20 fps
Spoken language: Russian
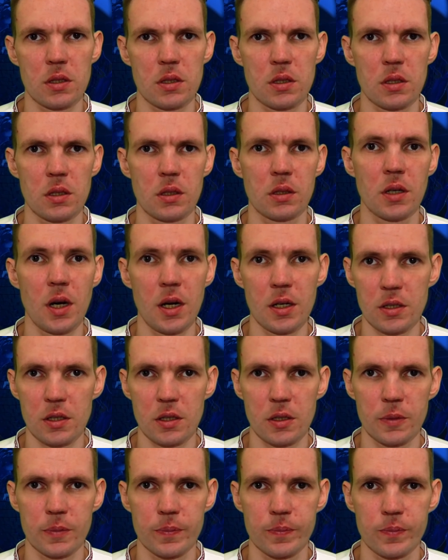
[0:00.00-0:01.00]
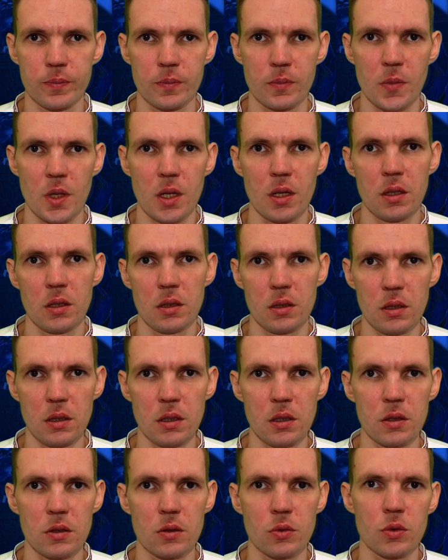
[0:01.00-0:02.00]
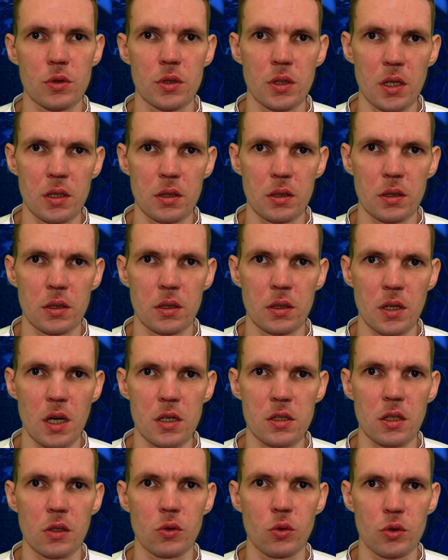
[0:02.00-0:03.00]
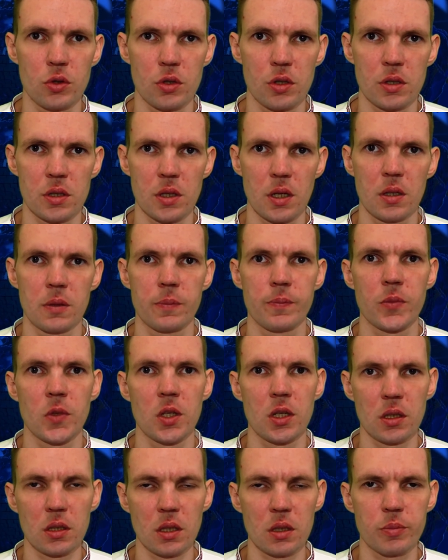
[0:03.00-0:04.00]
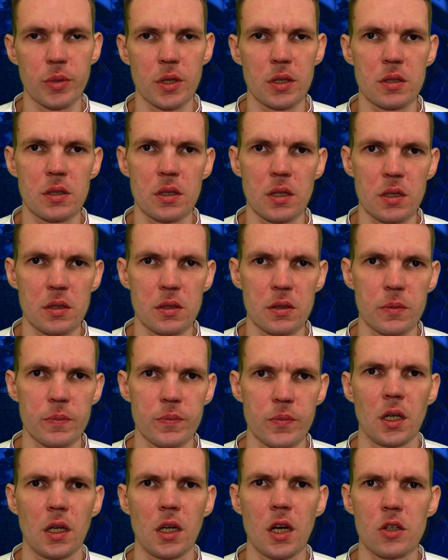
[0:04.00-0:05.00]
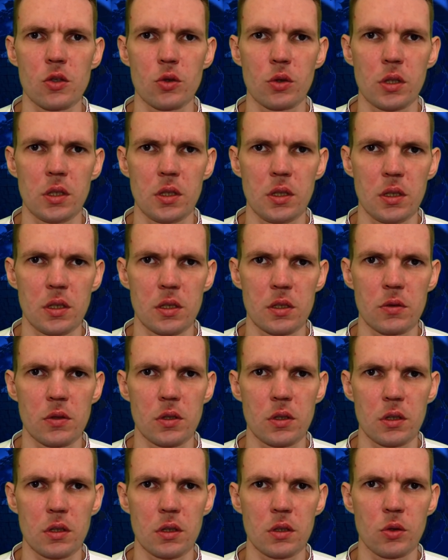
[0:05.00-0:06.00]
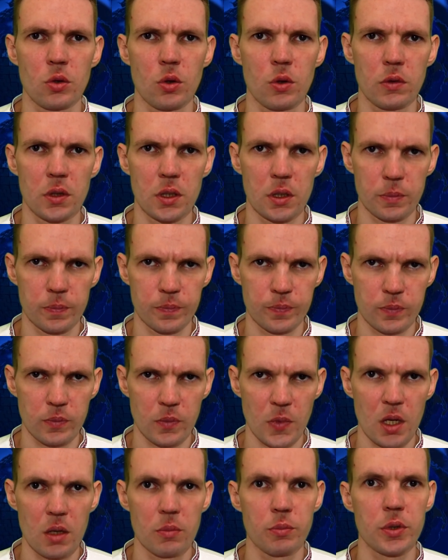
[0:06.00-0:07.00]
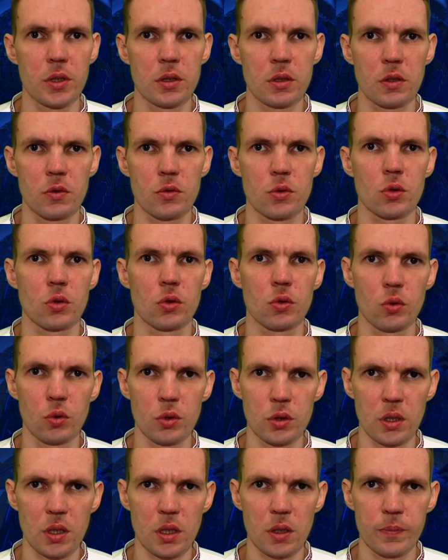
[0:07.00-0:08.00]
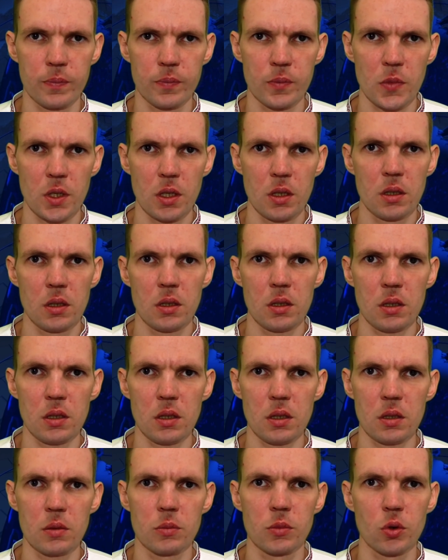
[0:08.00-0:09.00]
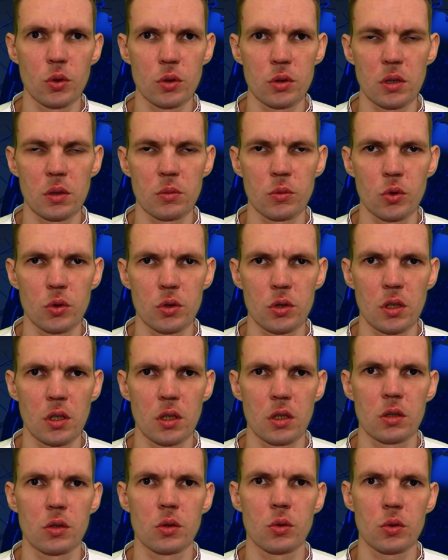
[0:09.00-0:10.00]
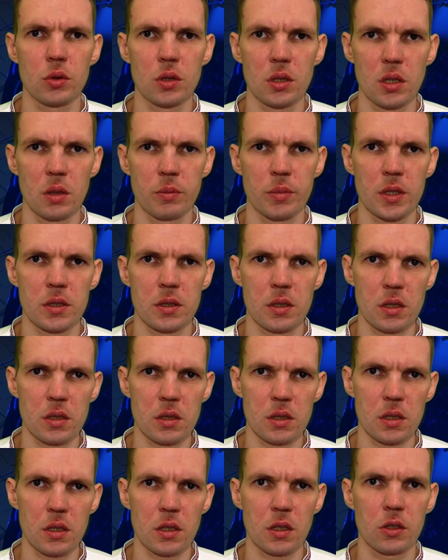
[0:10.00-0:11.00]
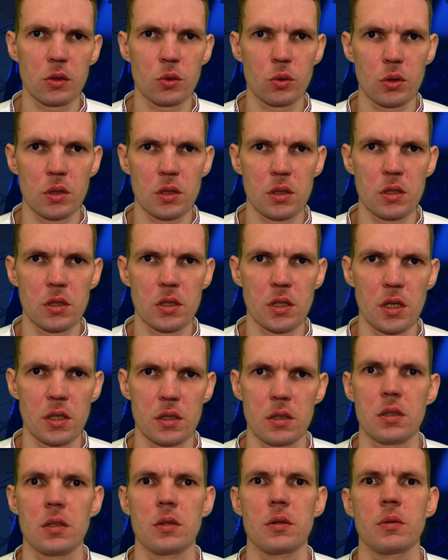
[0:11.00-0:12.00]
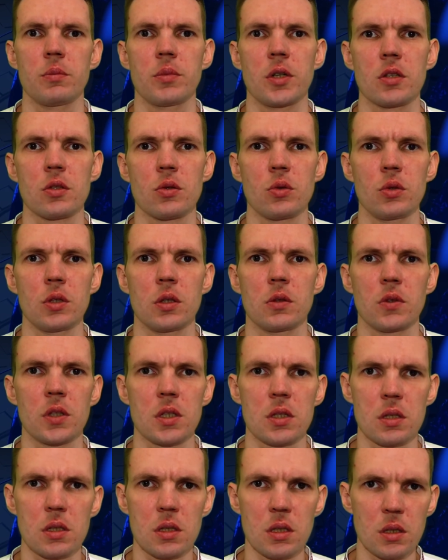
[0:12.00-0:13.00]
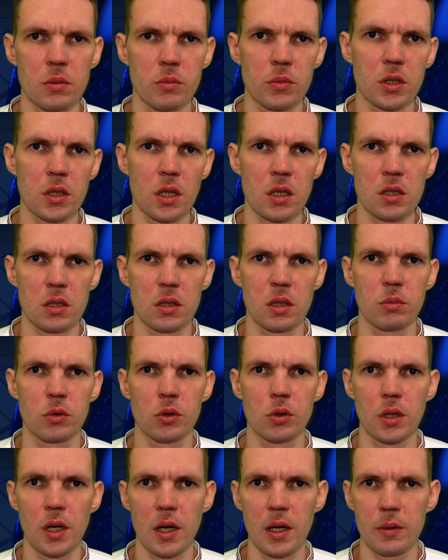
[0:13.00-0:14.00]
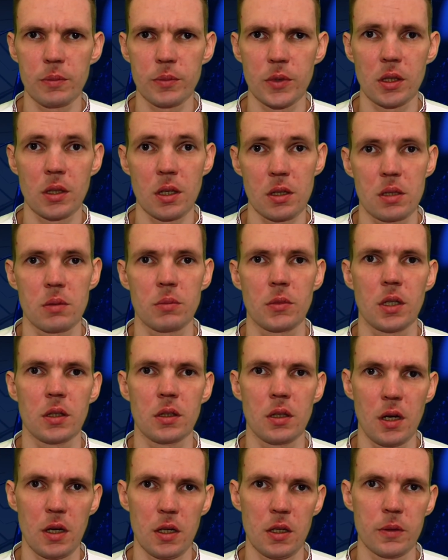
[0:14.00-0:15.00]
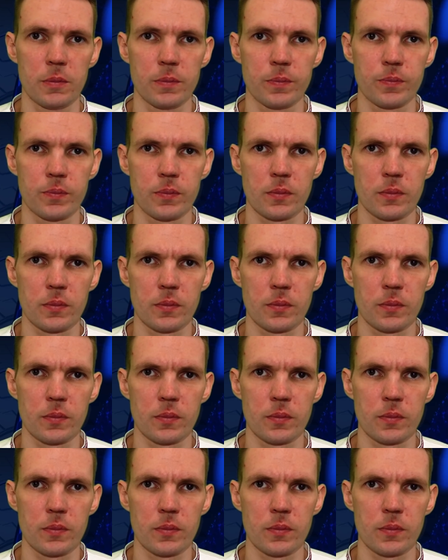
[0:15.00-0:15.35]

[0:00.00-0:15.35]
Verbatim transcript: России дальше и узнать, как закончится этот процесс, докажут ли свидетели Иеговы пытки в Сургуте и многие-многие другие процессы, которые сейчас происходят в России, мы также наблюдаем на нашем канале.